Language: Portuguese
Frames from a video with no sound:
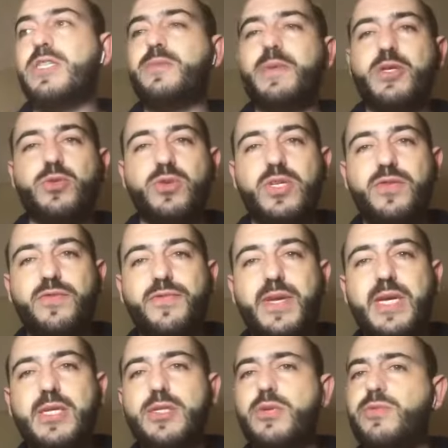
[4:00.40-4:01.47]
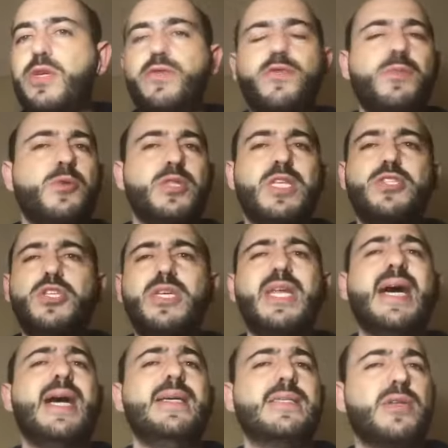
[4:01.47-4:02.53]
pessoas vejam e eu vou poder
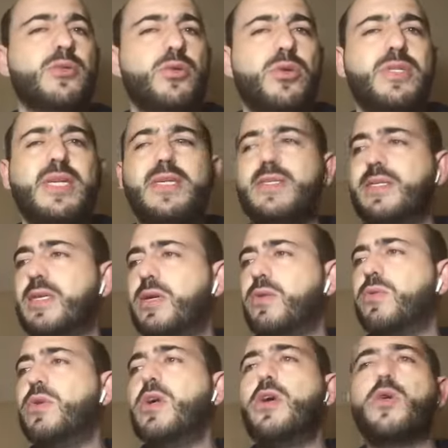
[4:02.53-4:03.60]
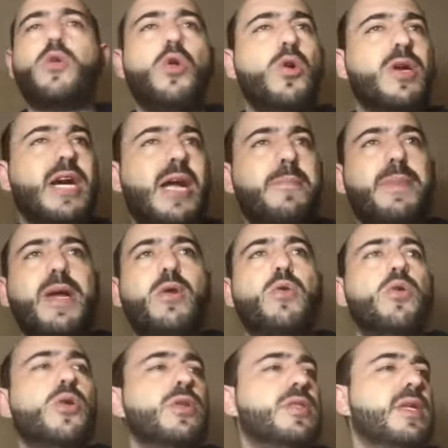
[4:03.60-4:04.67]
tirar essa autorização, colocar para
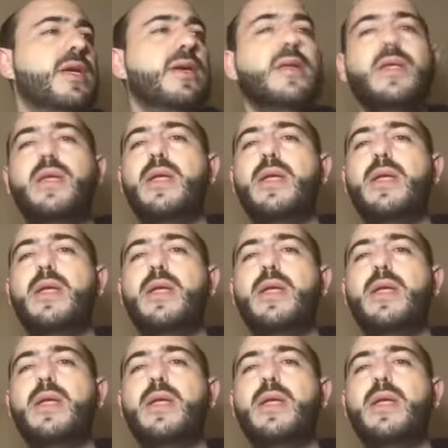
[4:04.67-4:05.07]
outra,